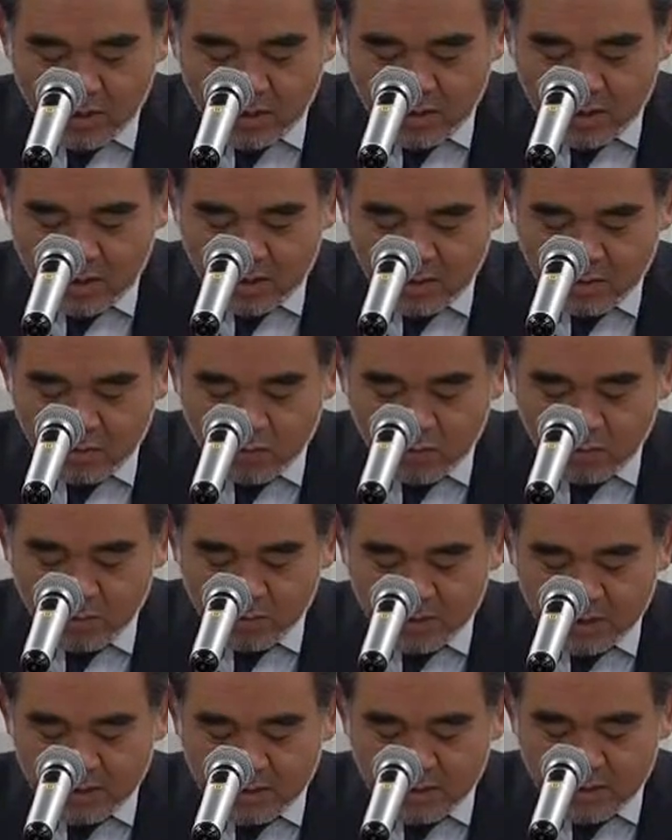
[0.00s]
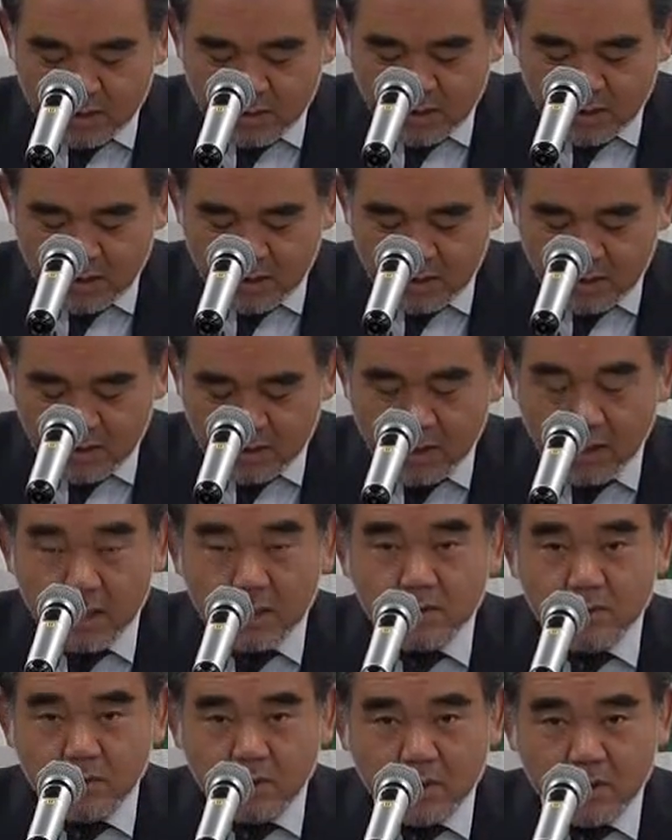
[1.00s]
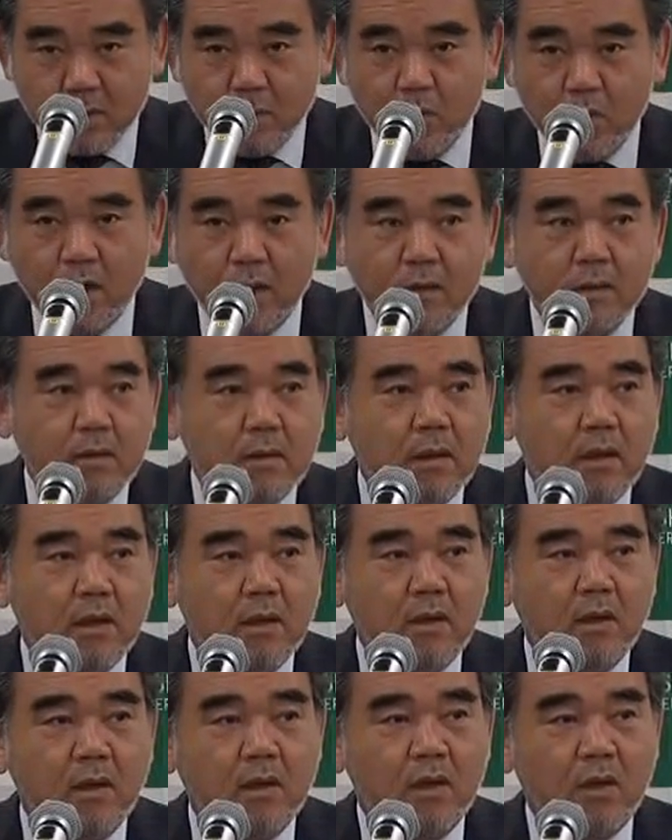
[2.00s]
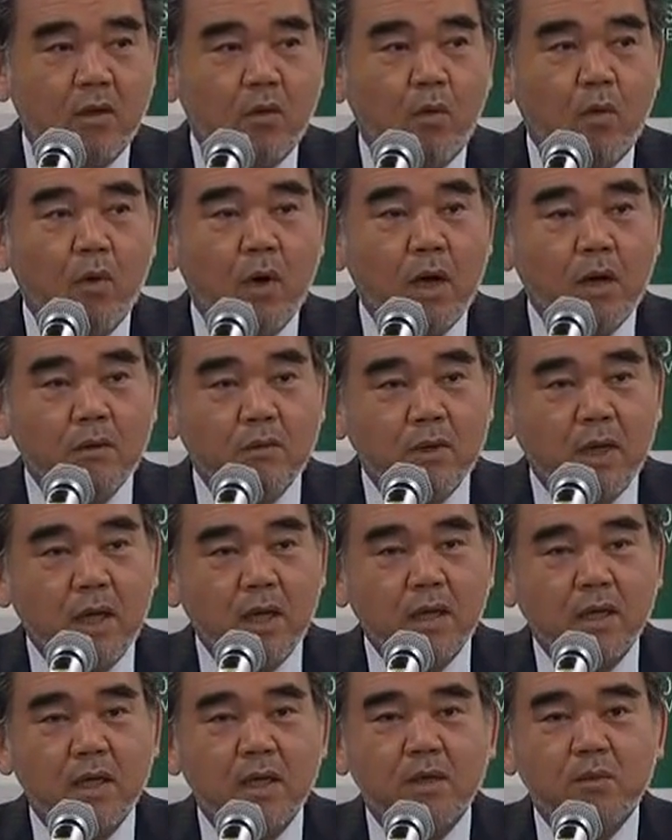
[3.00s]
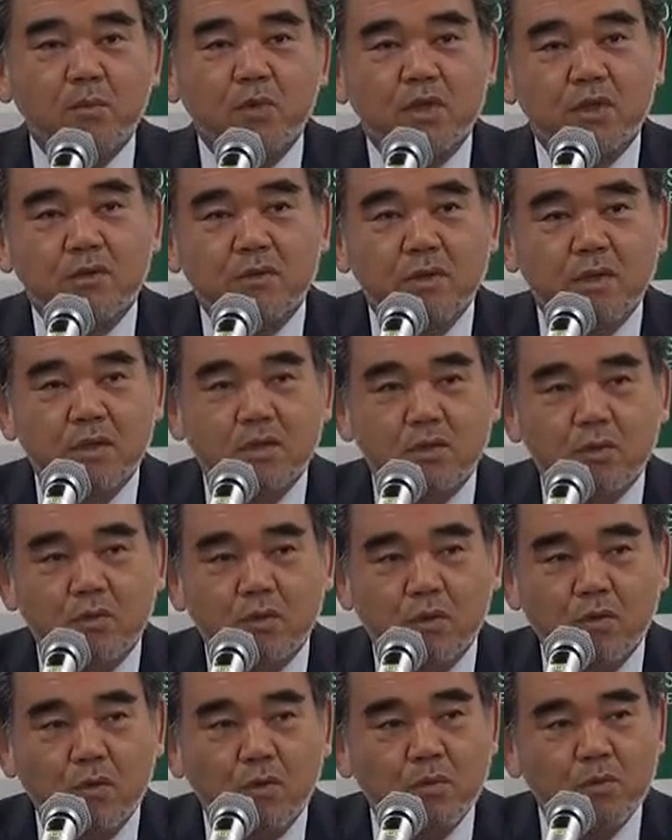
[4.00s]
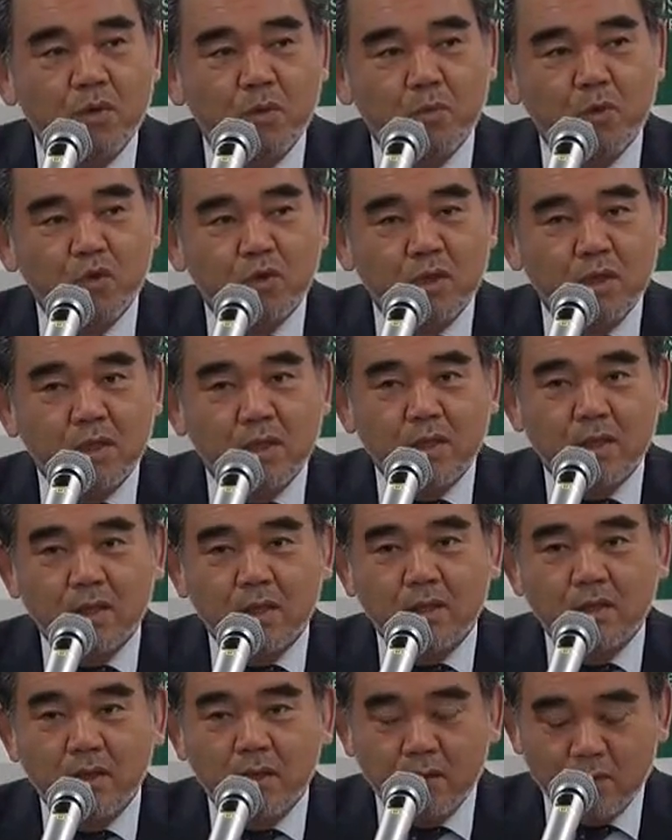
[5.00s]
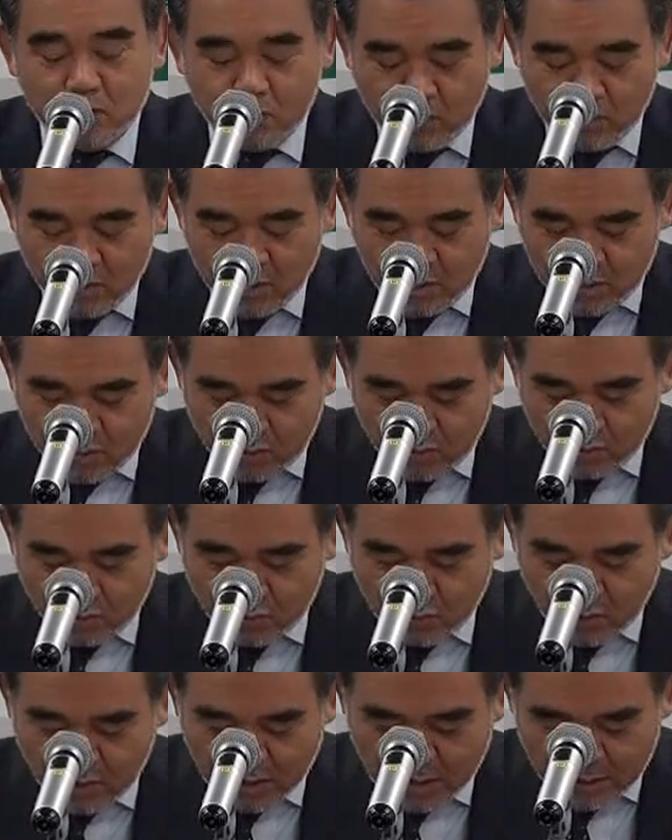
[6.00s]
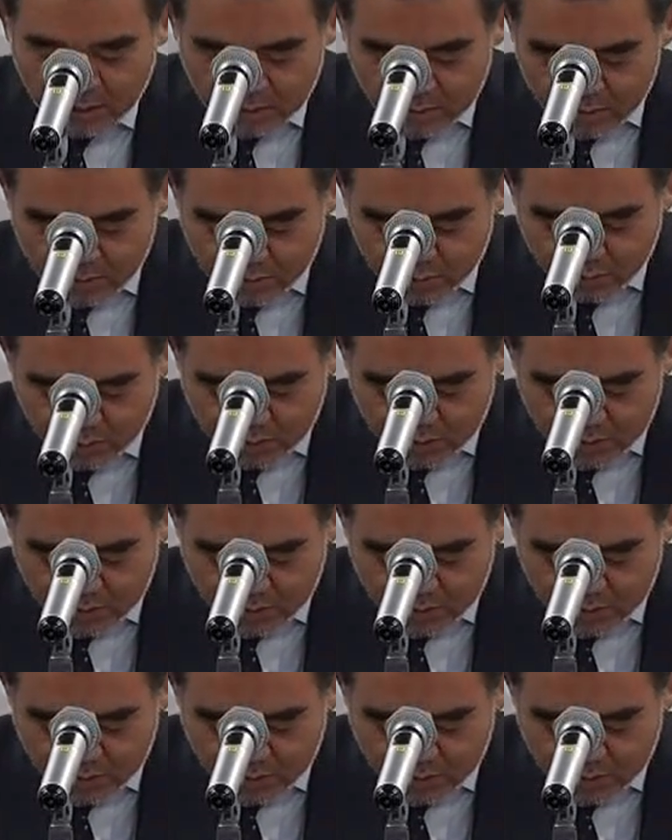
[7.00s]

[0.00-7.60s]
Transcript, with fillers: えー、子どもたちに、えー、味わってもらえて工学関係にもですねちょっと興味を持っていただきたいというのが趣